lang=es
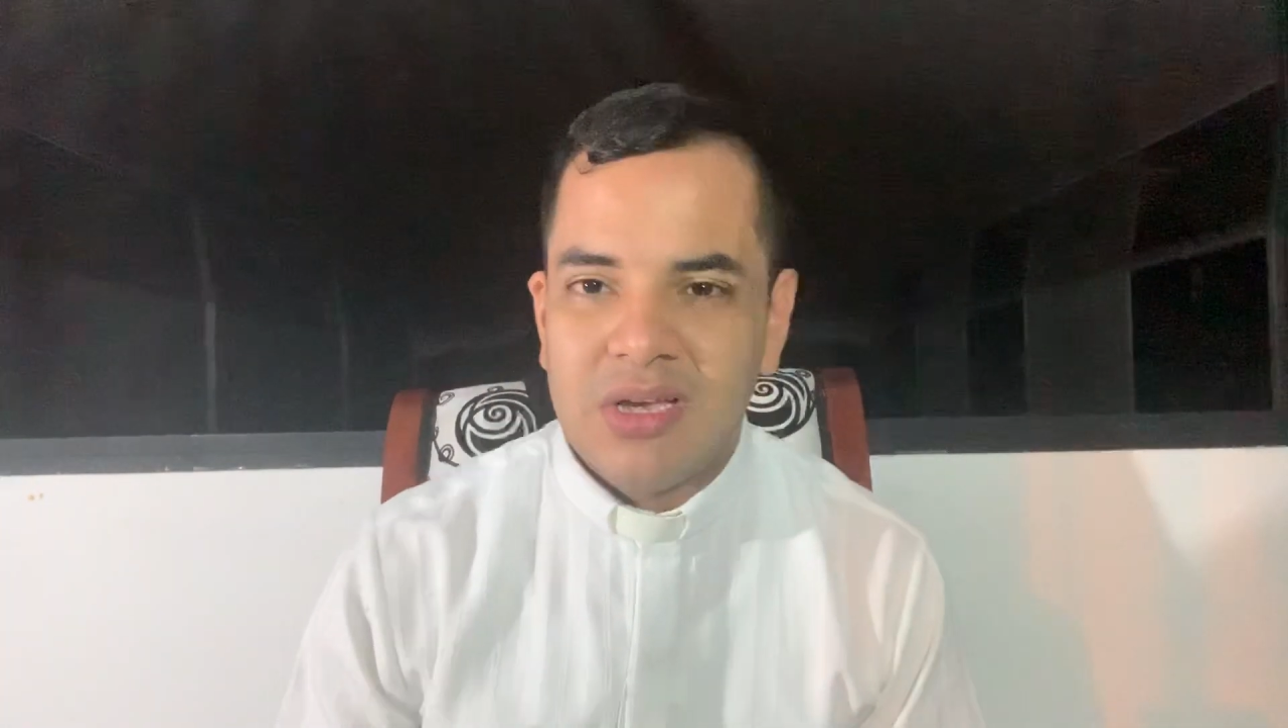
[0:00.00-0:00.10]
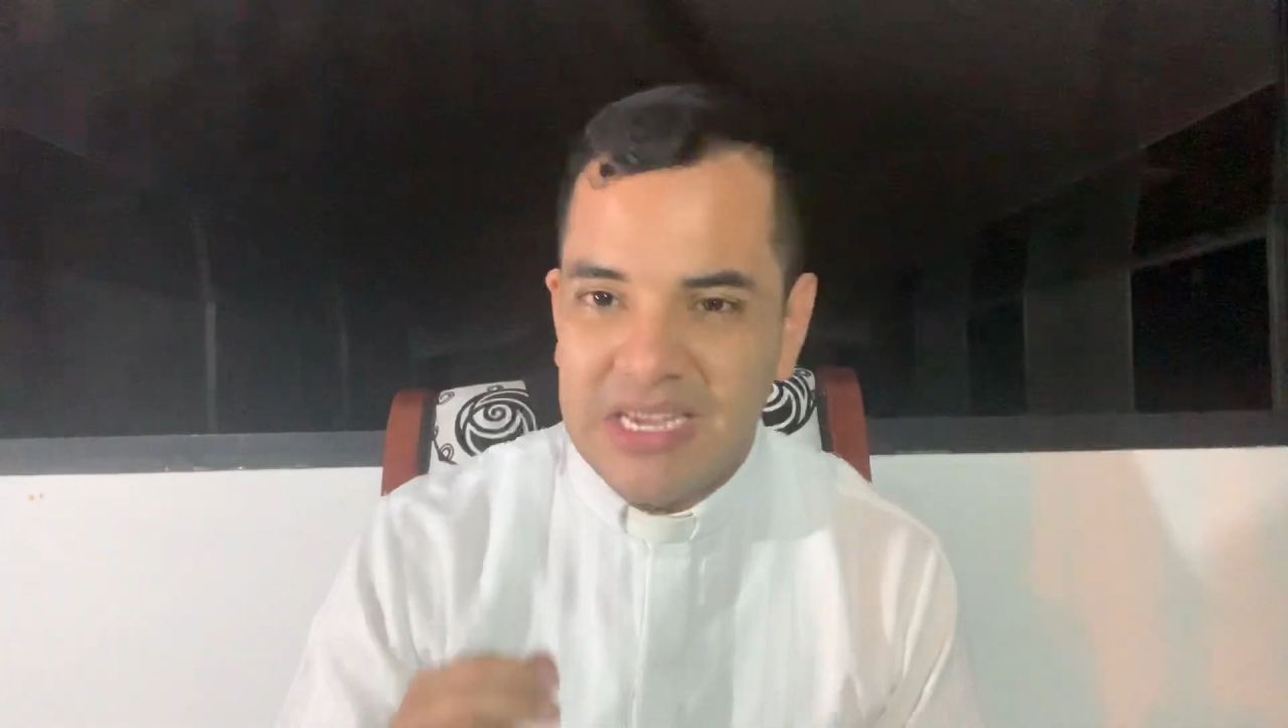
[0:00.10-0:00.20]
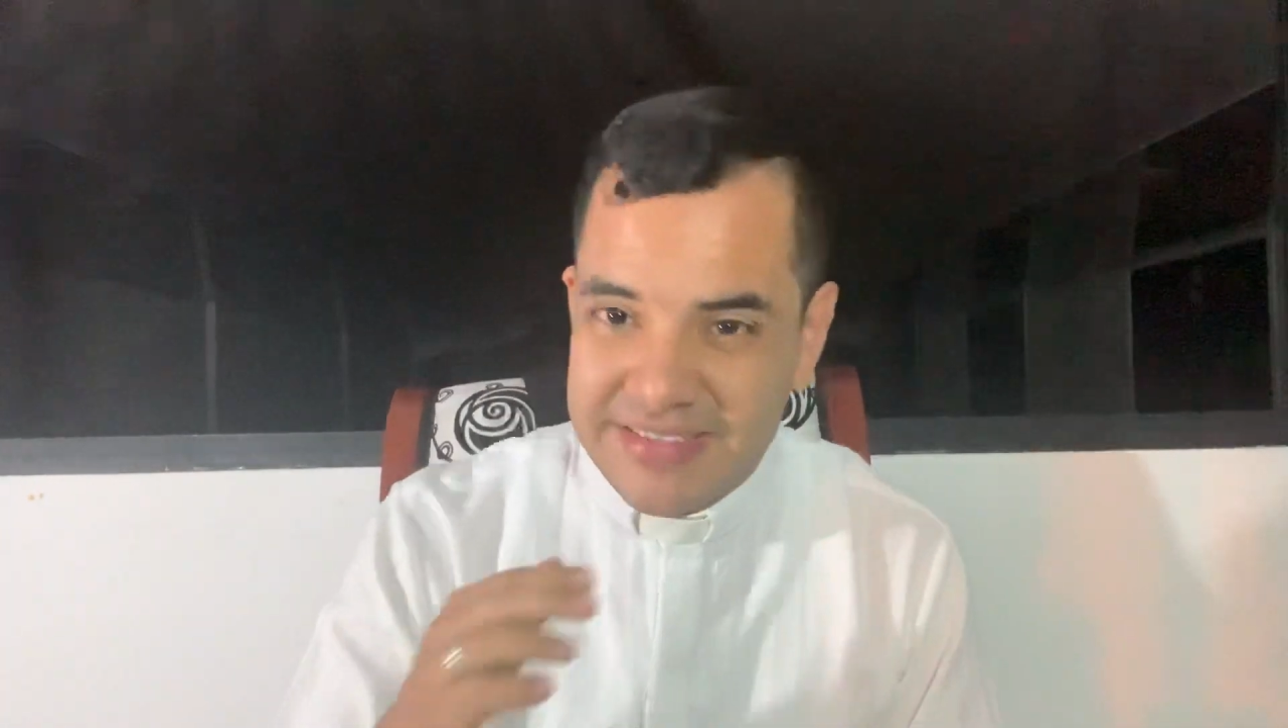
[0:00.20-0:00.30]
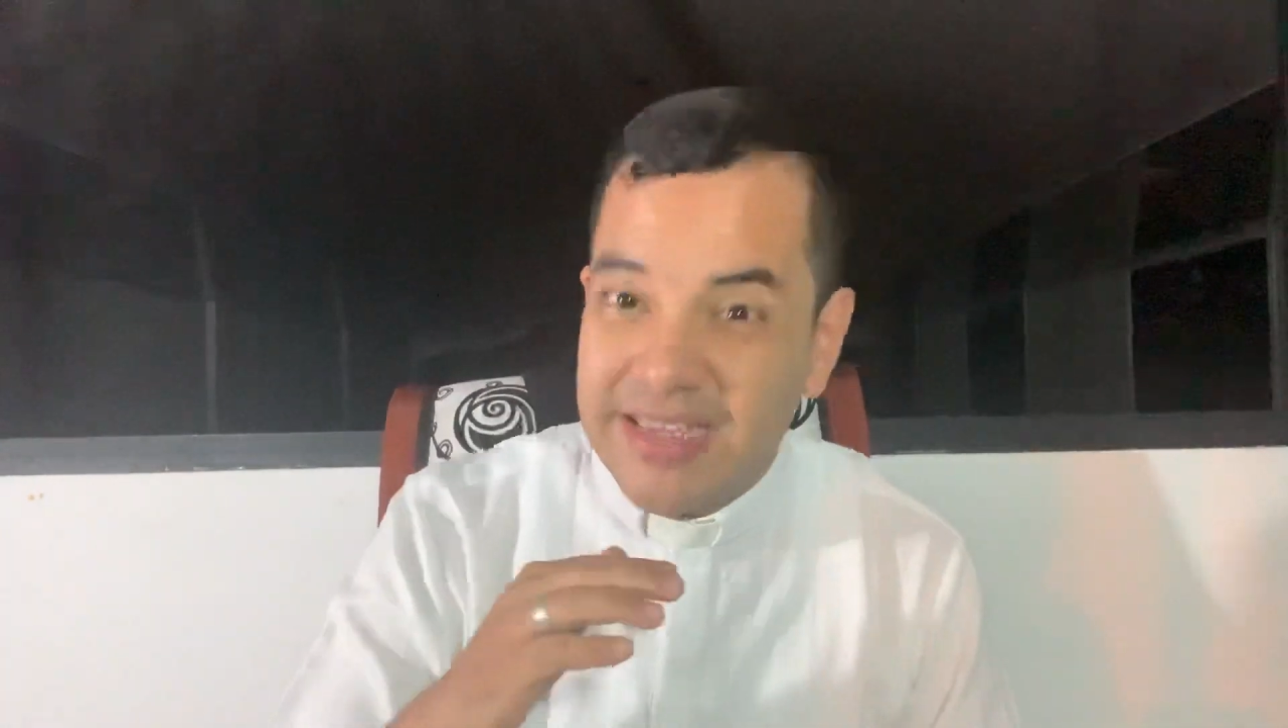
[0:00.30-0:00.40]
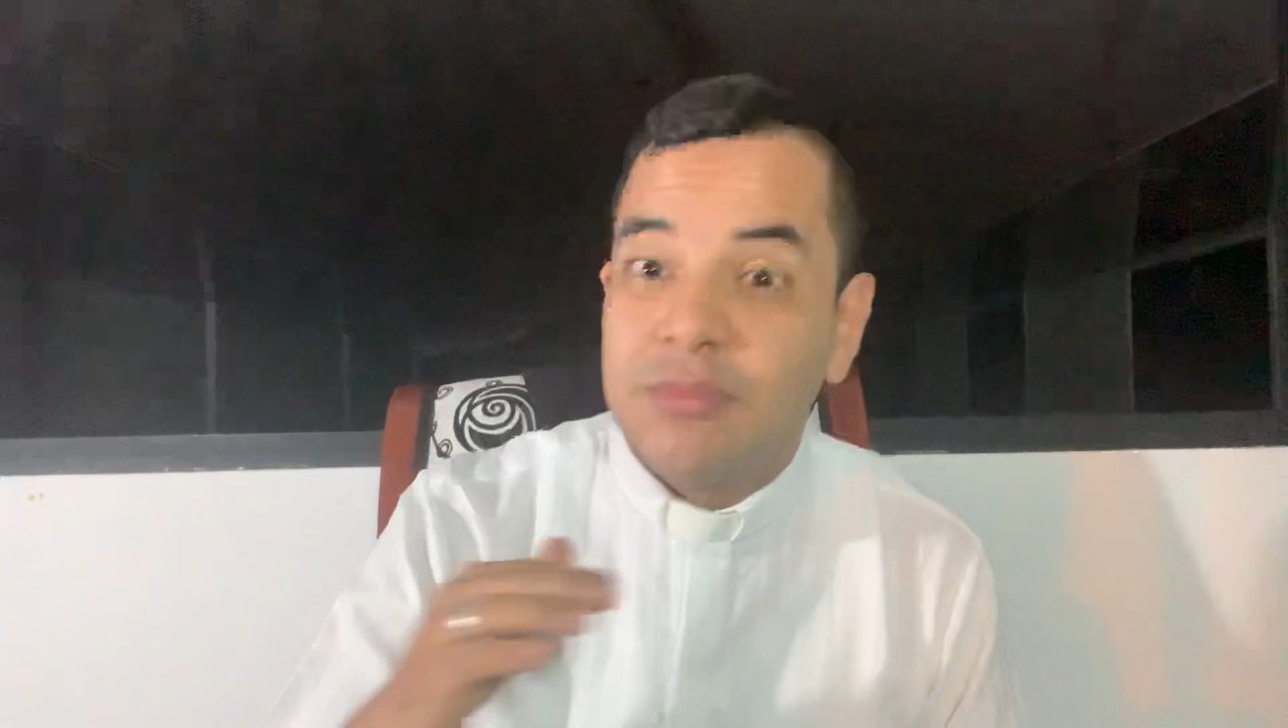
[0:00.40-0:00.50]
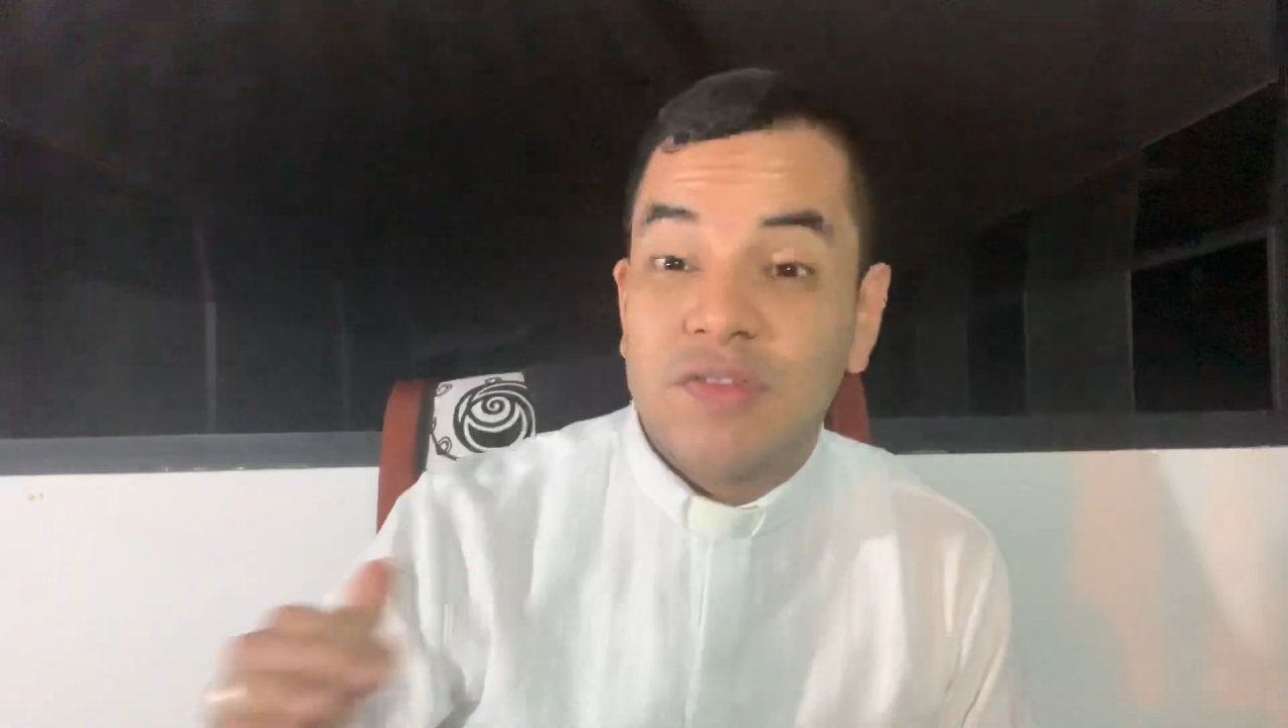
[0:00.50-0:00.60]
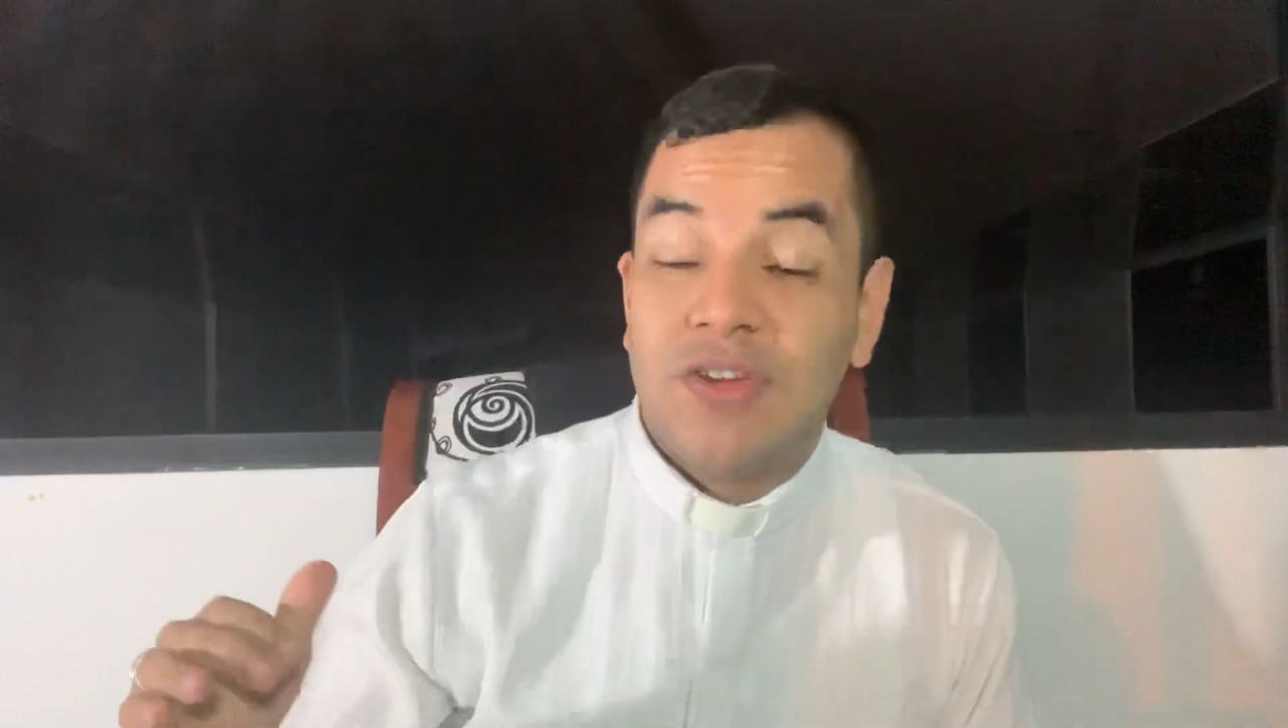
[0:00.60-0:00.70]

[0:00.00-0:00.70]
Estamos